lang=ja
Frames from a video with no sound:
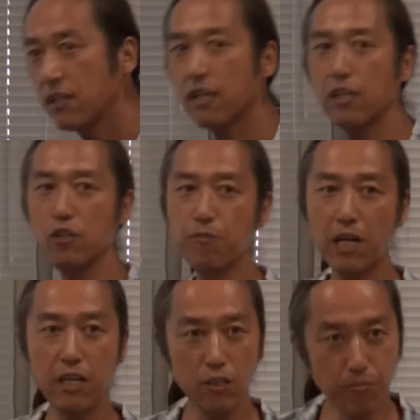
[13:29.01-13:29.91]
だから生
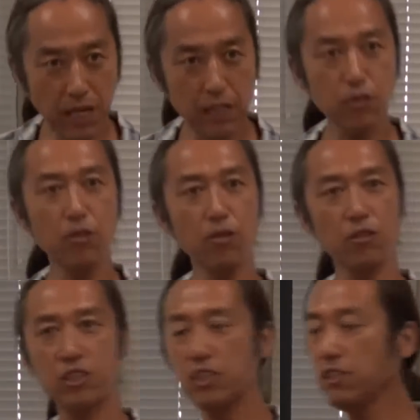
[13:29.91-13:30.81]
まれる前
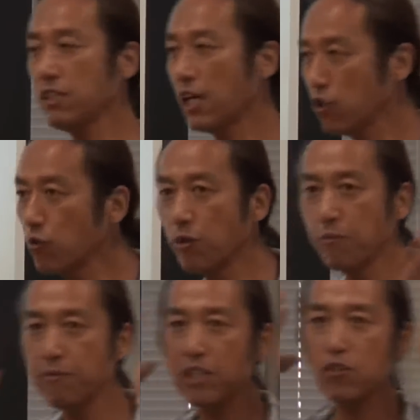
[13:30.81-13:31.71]
と死んだ後
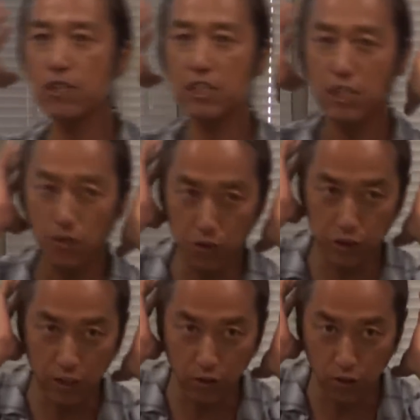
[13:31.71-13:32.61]
も耳っていうのは機能
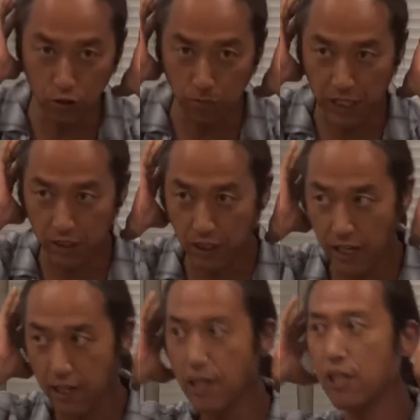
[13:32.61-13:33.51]
してるということもあっ
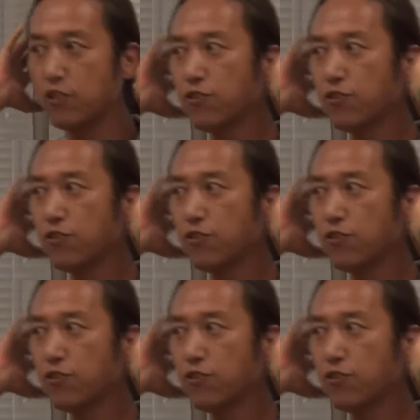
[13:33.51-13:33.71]
て